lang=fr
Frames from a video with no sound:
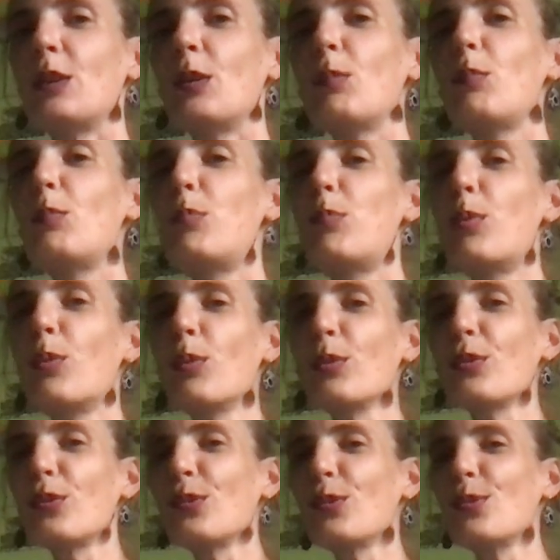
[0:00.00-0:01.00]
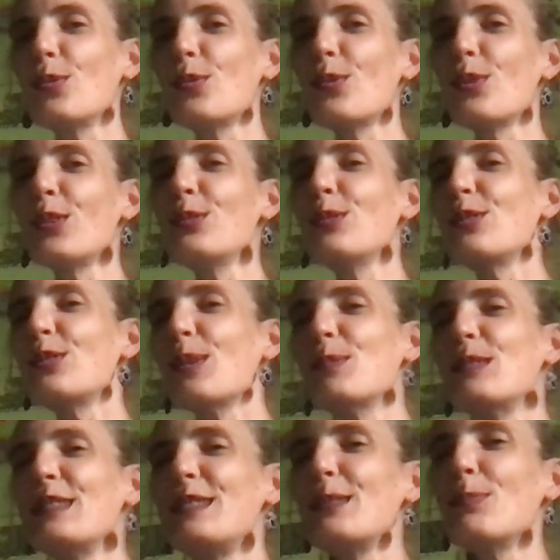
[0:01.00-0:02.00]
Bonjour, nous sommes
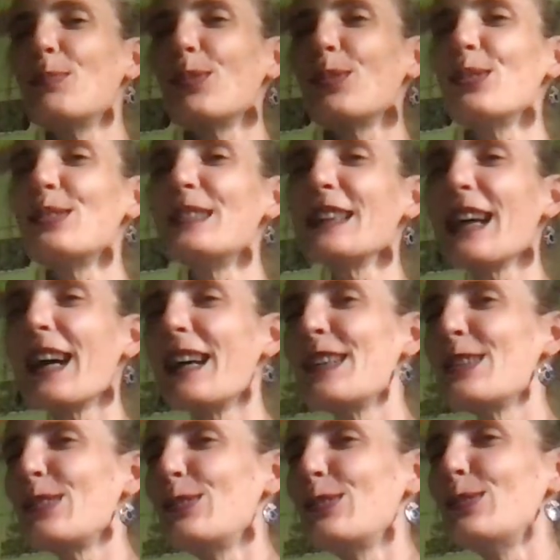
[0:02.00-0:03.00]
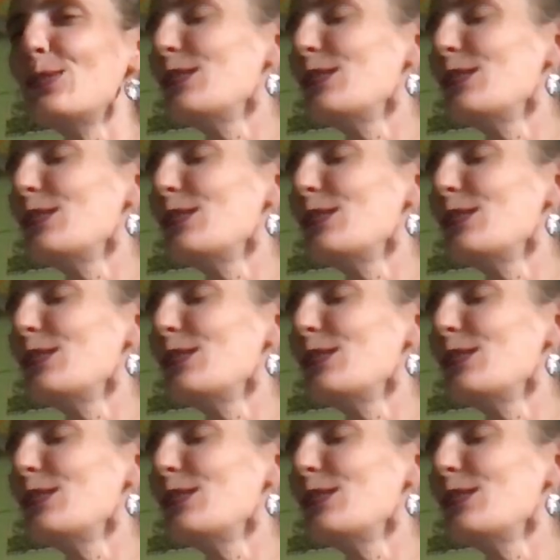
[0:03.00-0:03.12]
ici pour le tirage du